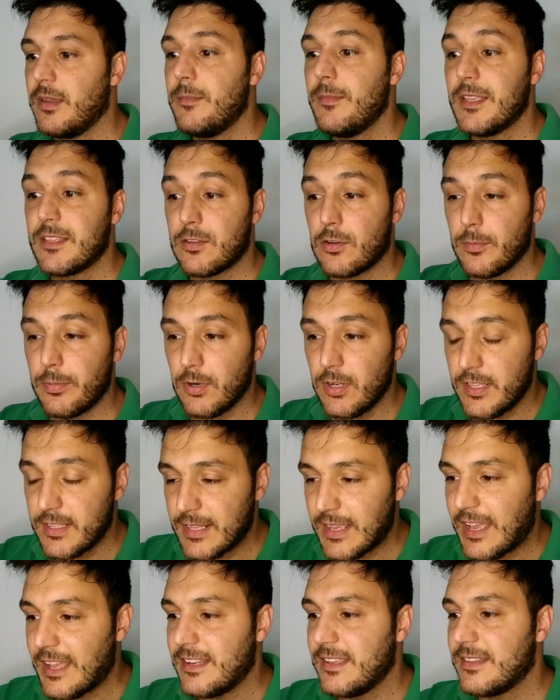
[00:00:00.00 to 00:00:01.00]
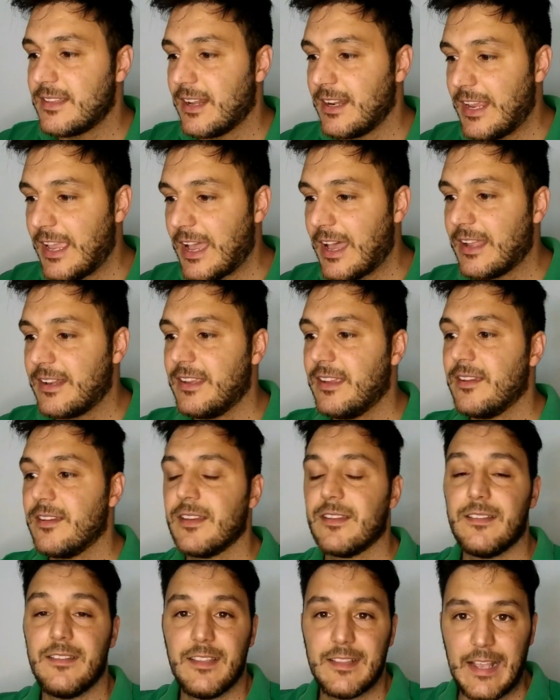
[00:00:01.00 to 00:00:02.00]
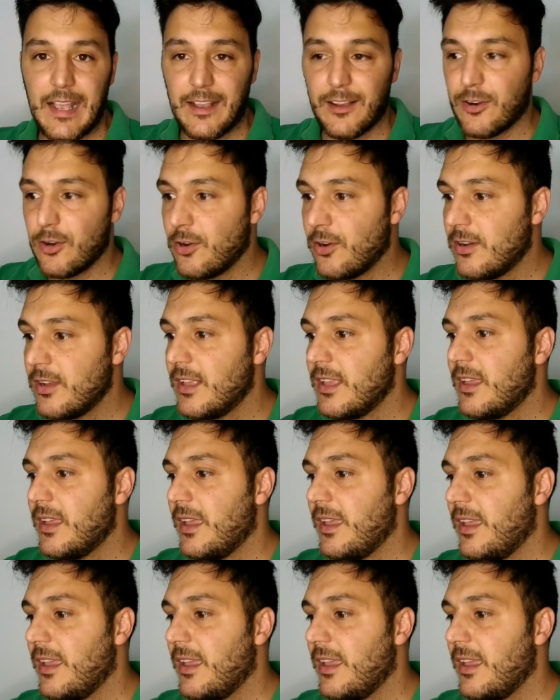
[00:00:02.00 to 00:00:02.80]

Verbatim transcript: i metropolitani italiani di tango